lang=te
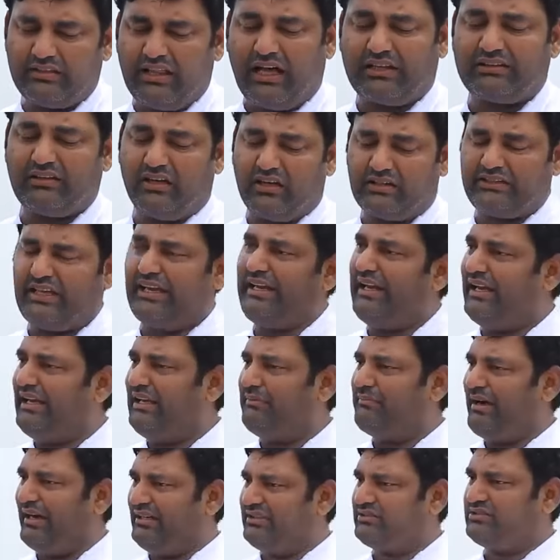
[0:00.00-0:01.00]
దాని తర్వాత
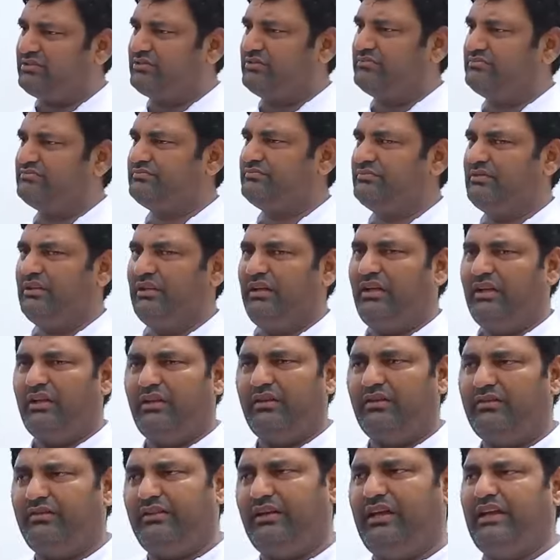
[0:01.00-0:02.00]
ఏడీ మైన్స్
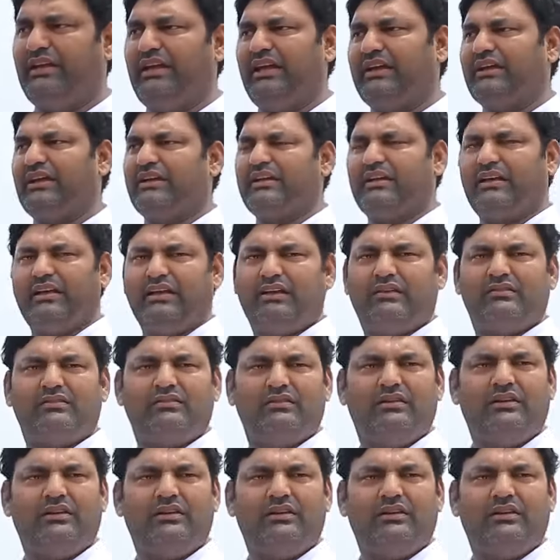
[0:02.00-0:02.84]
నేనే ఇక్కడికి